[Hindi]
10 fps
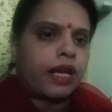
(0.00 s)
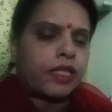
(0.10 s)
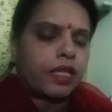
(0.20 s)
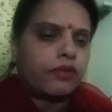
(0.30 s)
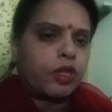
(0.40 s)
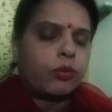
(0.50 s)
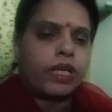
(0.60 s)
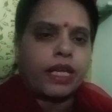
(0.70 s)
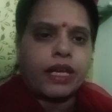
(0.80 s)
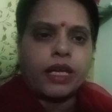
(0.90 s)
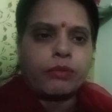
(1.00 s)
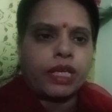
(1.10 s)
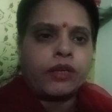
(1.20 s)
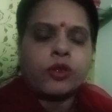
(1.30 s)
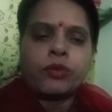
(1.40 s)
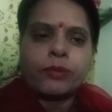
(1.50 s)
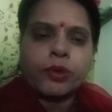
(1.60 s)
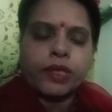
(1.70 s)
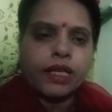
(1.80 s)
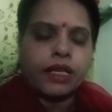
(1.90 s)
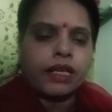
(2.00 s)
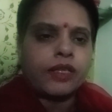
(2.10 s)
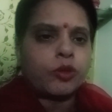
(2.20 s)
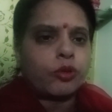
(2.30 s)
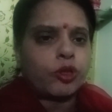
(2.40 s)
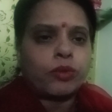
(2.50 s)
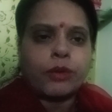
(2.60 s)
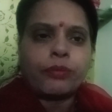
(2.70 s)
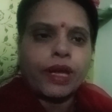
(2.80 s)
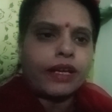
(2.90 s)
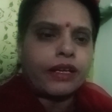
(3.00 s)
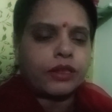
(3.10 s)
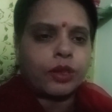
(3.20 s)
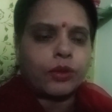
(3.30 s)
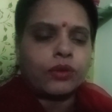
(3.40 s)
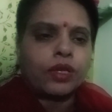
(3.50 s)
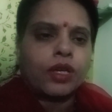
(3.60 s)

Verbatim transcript: आज का वीडियो बनाया है मैंने उसमें आपको क्या करना है सुबह सुबह आप पैर रखते हो